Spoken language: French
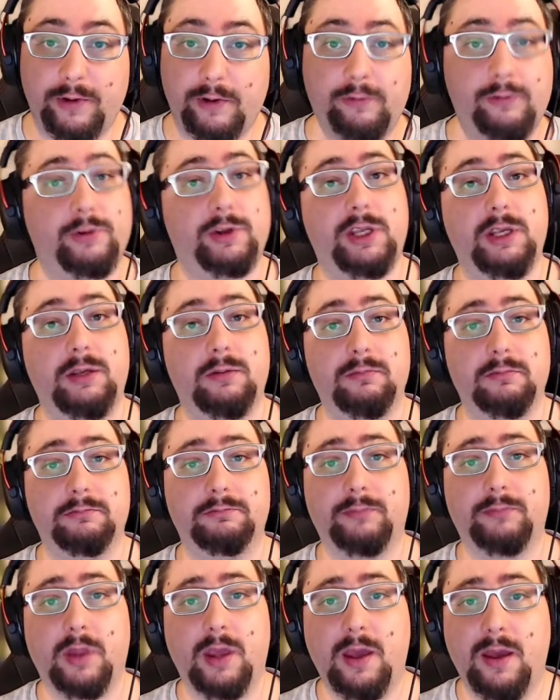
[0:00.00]
favori.
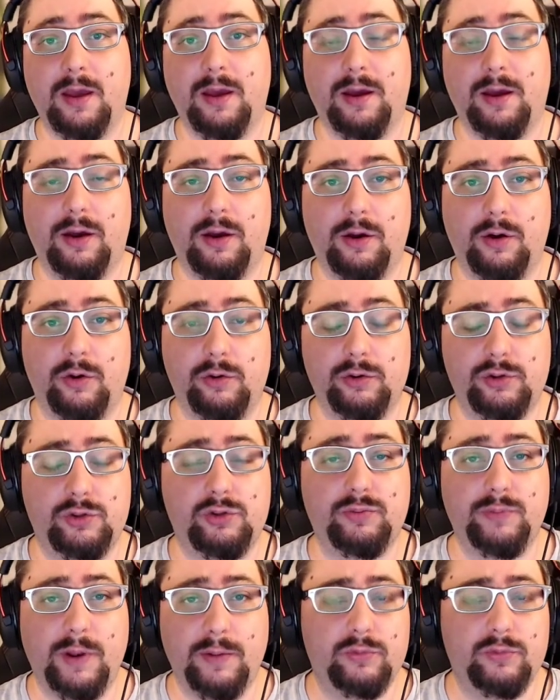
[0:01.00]
Euh,
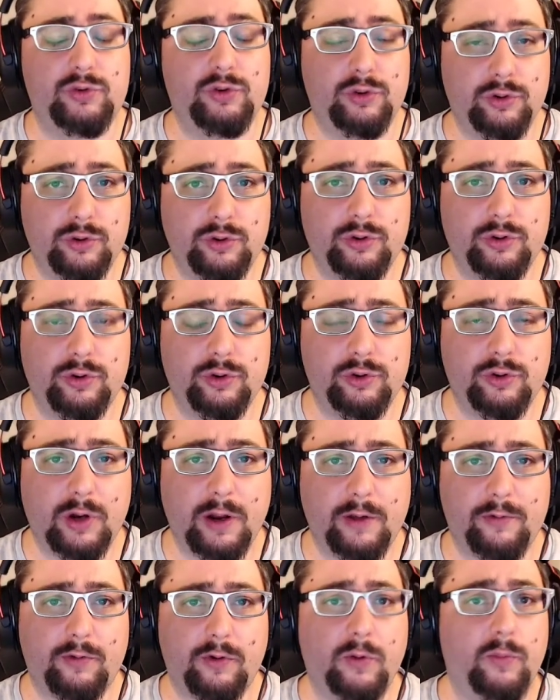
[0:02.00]
au-dessus même de, de,
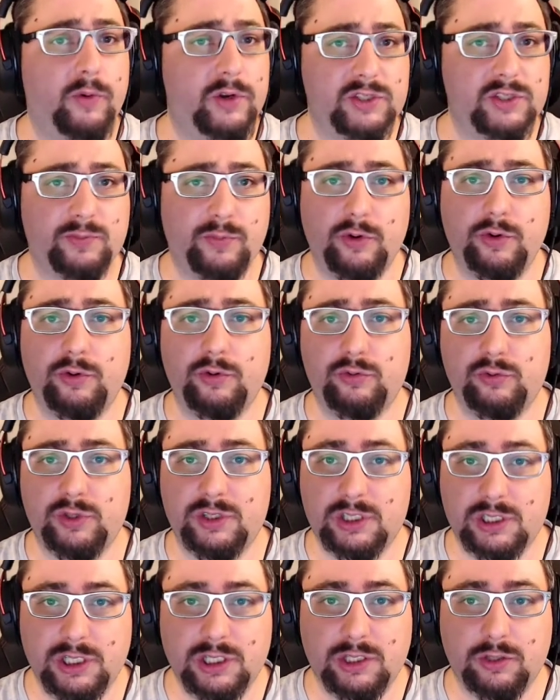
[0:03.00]
la framboise bleue ou
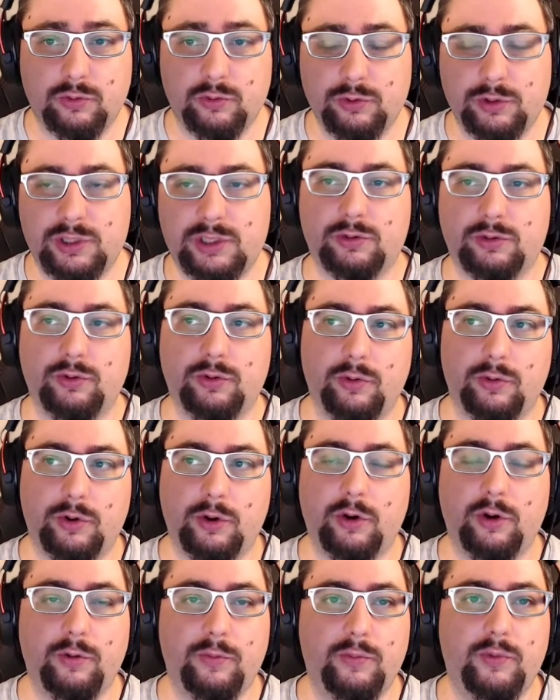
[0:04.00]
du citron, qui sont
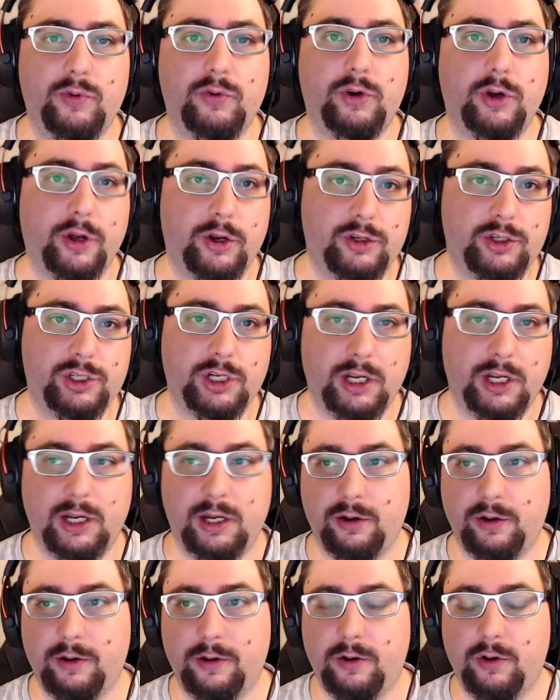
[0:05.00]
donc le Blue Crush
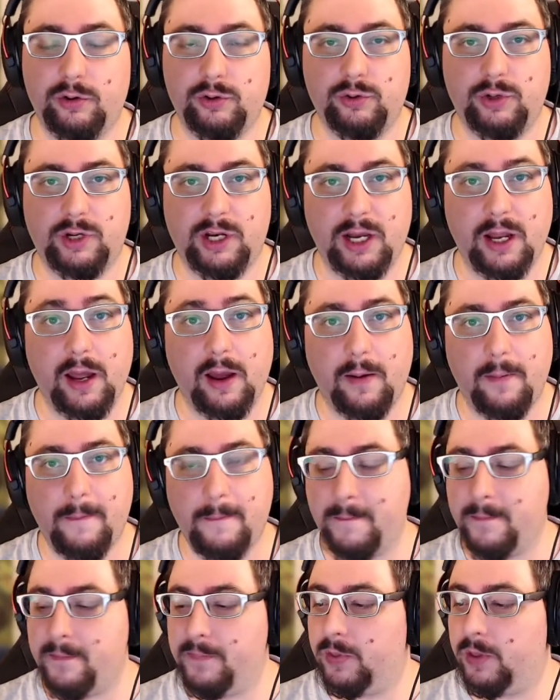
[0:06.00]
et le Nucléaire.
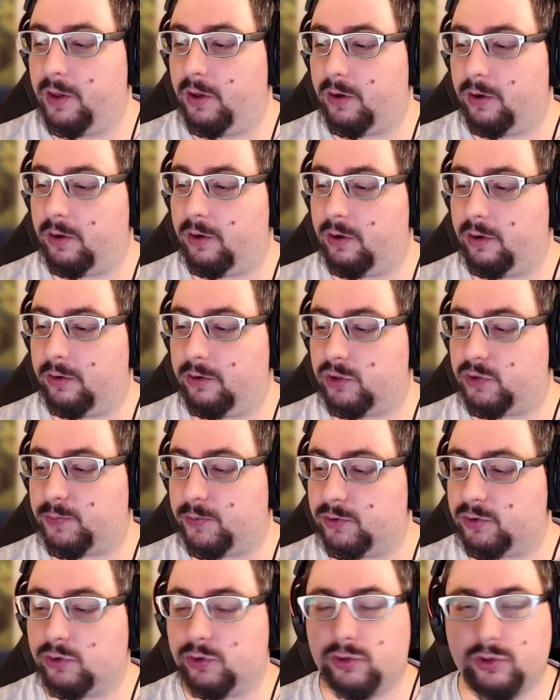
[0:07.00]
je
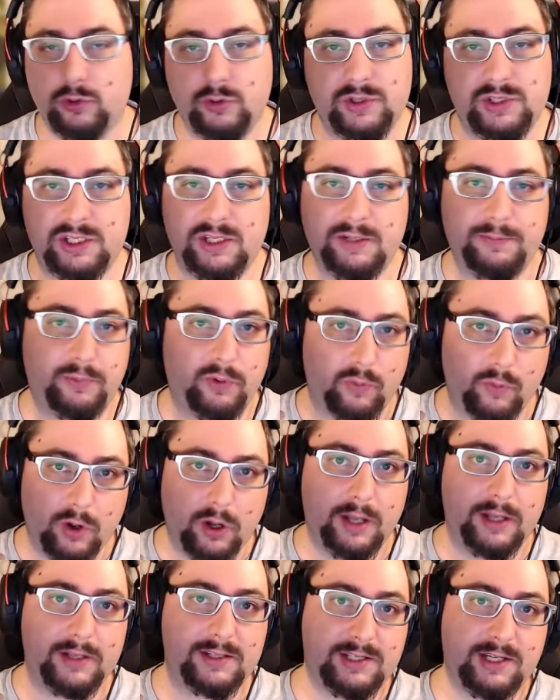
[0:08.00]
pense que celui-ci, pour
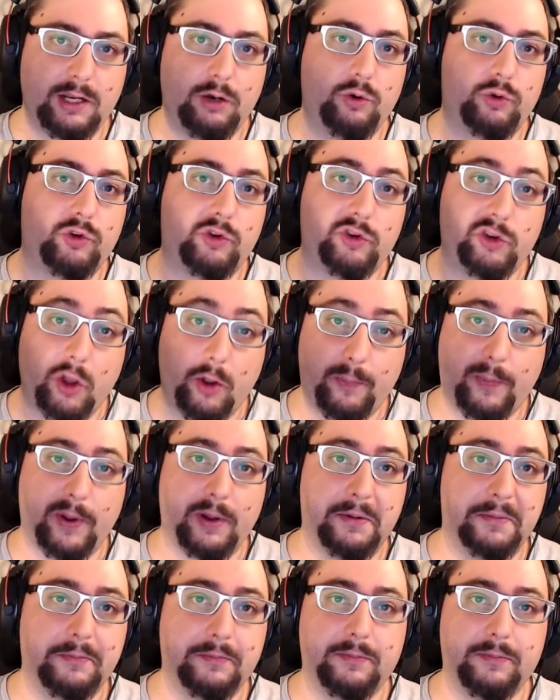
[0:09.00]
moi, c'est le top
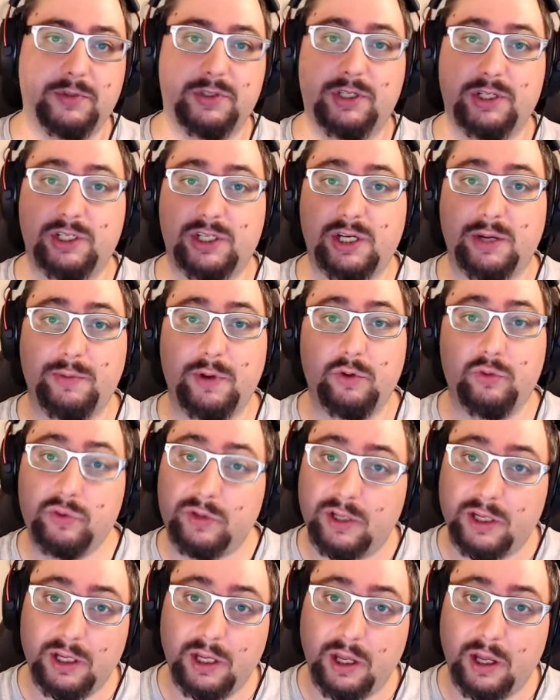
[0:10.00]
1 j'ai jamais
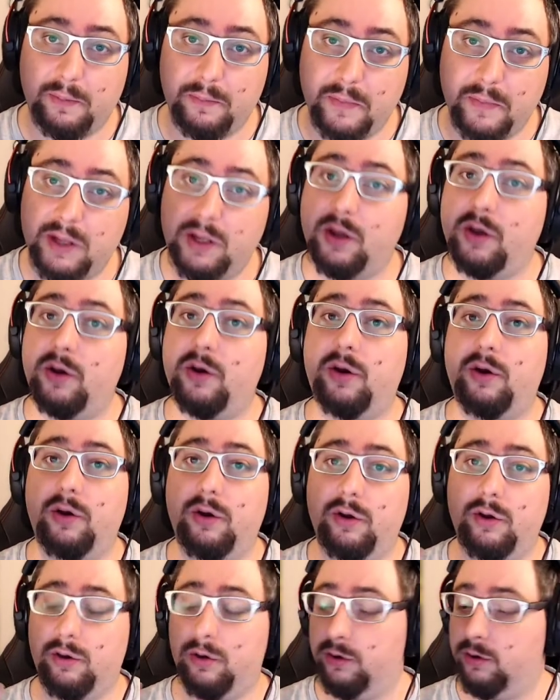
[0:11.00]
goûté un meilleur
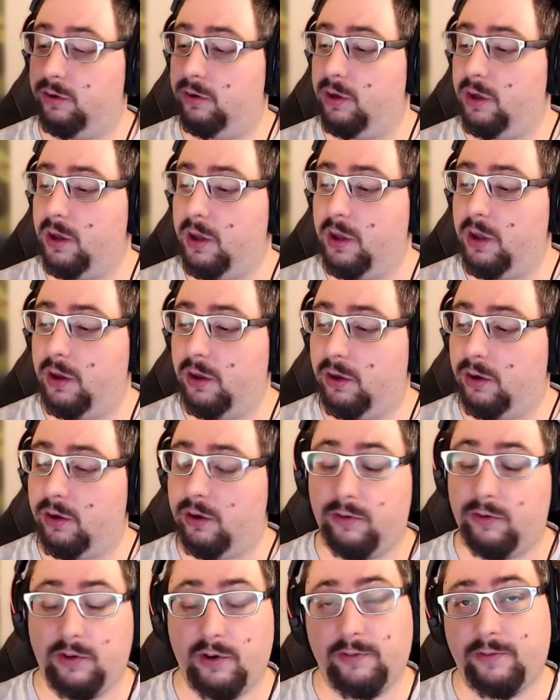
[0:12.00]
euh,
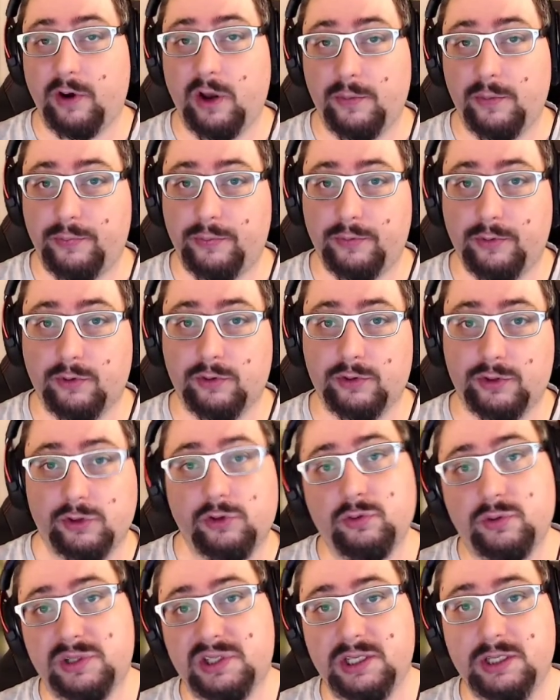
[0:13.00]
euh, level up que
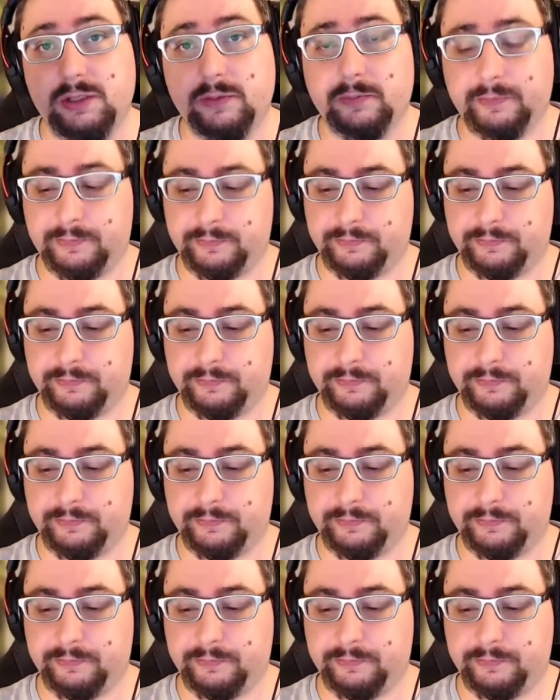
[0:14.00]
celui-ci.